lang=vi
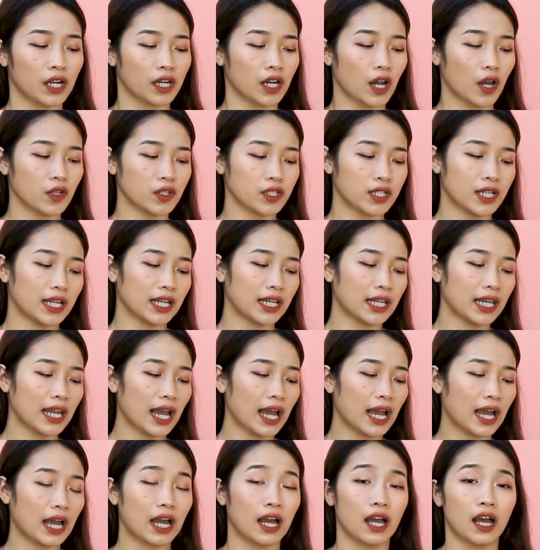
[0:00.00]
Đó chính
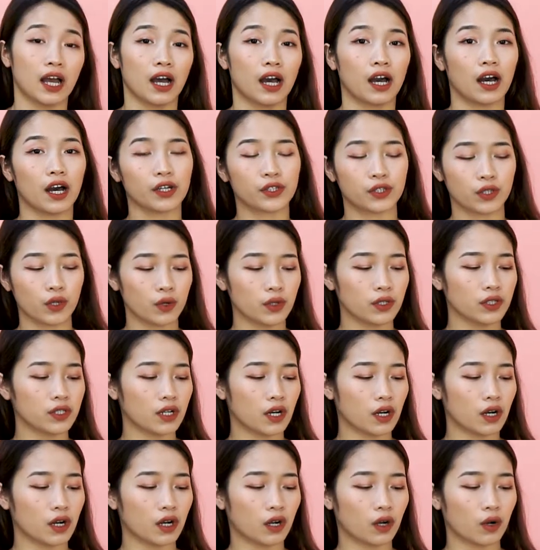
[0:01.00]
là uh, ờ,
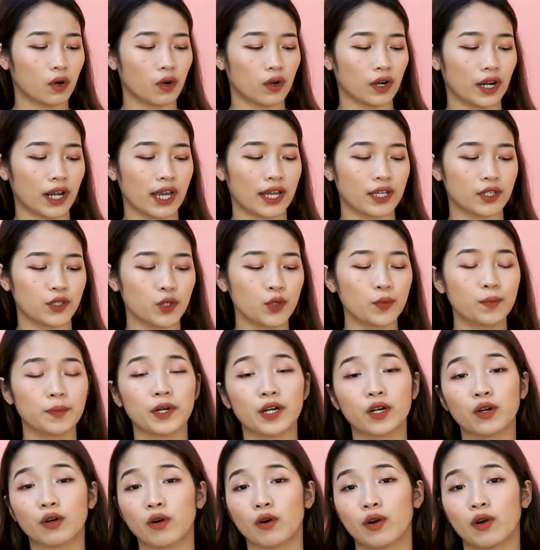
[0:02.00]
toner Korea Super